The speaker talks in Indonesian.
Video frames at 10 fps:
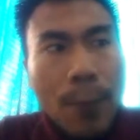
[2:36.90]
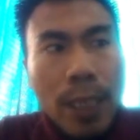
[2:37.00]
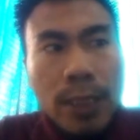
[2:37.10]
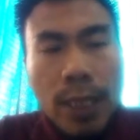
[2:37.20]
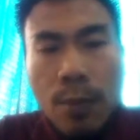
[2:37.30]

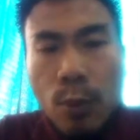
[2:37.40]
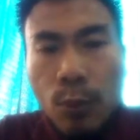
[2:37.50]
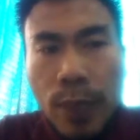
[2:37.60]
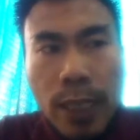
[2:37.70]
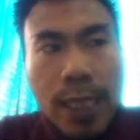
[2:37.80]
Panjang rambut
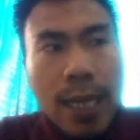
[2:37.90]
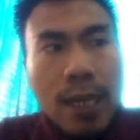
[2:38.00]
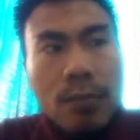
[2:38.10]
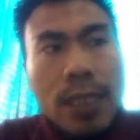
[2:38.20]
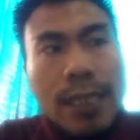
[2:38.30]

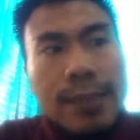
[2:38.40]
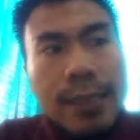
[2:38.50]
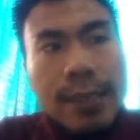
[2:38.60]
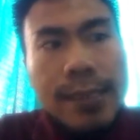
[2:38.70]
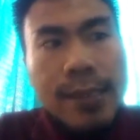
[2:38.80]
pria
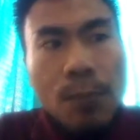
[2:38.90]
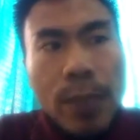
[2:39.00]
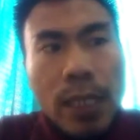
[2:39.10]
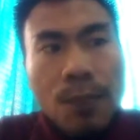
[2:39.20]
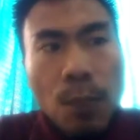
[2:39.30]
biasanya
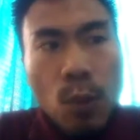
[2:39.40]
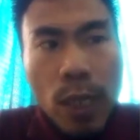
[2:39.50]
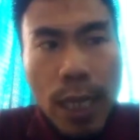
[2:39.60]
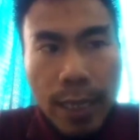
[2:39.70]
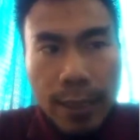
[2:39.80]
sampai ke
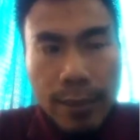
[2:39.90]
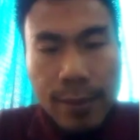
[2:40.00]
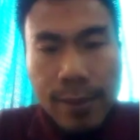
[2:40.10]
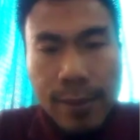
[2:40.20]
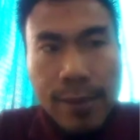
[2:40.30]
pundak,
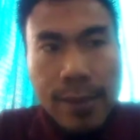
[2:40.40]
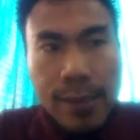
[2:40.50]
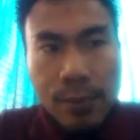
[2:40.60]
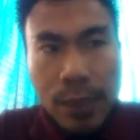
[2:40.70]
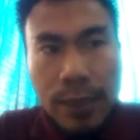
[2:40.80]

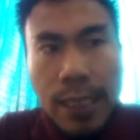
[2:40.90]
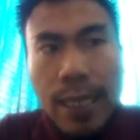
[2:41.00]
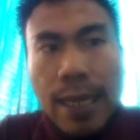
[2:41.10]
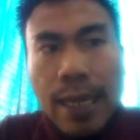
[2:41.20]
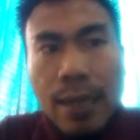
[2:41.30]

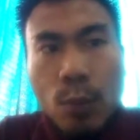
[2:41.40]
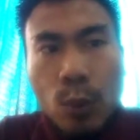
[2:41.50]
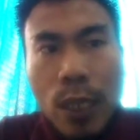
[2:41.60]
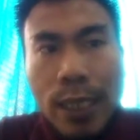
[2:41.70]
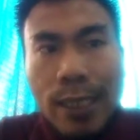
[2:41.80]
sementara rambut
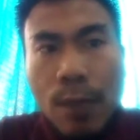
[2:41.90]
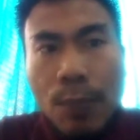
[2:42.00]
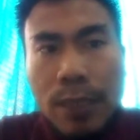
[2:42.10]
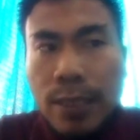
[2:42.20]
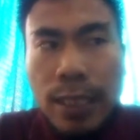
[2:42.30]
wanita
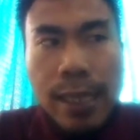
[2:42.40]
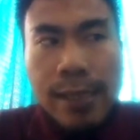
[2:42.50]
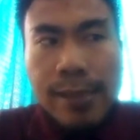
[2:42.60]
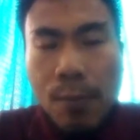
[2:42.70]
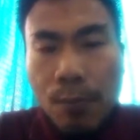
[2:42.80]

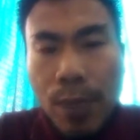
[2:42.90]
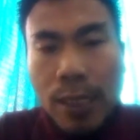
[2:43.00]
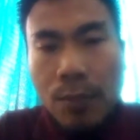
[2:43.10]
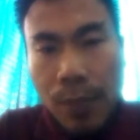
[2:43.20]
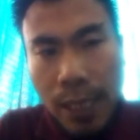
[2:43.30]
panjangnya
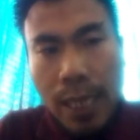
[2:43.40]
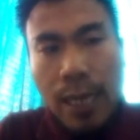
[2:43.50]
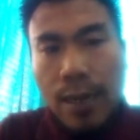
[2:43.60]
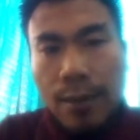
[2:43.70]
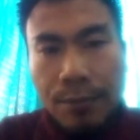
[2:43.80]
sampai ke pinggang.